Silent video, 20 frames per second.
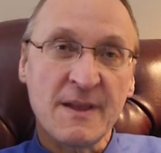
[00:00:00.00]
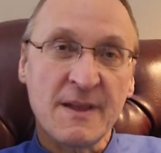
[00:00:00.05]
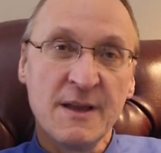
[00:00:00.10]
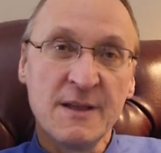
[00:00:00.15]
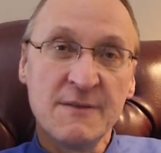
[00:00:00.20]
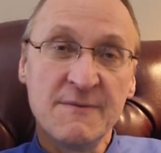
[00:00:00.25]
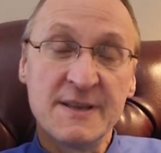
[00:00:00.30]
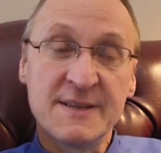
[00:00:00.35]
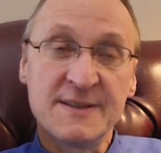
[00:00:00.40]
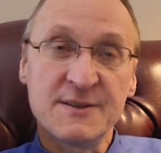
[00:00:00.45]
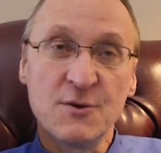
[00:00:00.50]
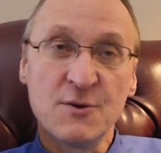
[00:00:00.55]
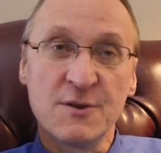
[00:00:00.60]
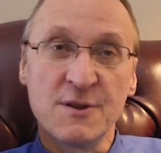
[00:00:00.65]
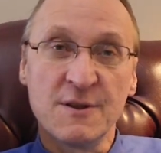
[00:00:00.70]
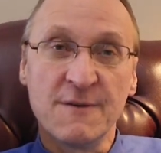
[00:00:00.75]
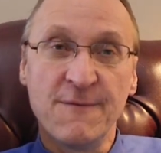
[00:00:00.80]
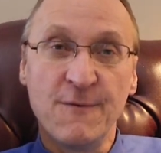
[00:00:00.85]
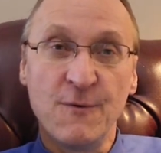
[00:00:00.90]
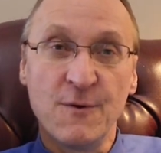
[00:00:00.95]

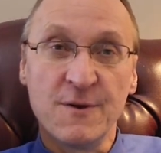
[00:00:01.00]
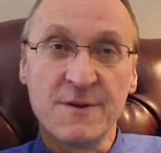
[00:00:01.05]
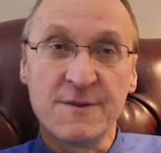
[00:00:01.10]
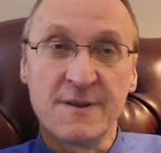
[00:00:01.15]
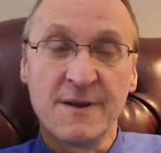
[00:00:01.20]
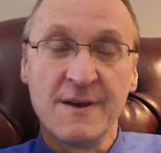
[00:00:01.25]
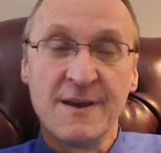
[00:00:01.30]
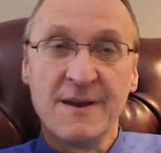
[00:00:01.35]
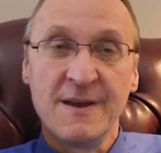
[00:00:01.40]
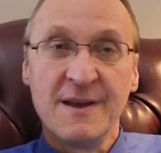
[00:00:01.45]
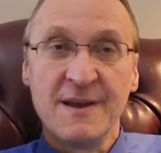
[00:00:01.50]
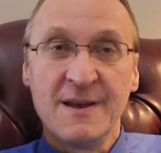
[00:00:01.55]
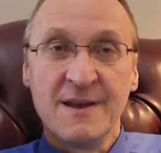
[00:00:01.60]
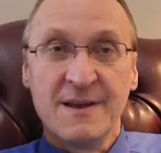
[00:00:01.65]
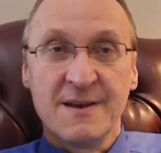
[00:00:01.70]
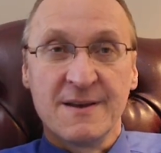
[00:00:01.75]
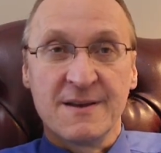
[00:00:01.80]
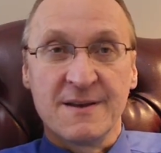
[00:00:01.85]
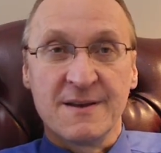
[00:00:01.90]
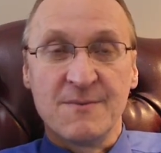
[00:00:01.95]
инвестиционный фонд –
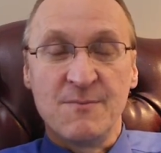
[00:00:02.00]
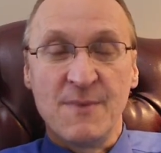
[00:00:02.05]
Э,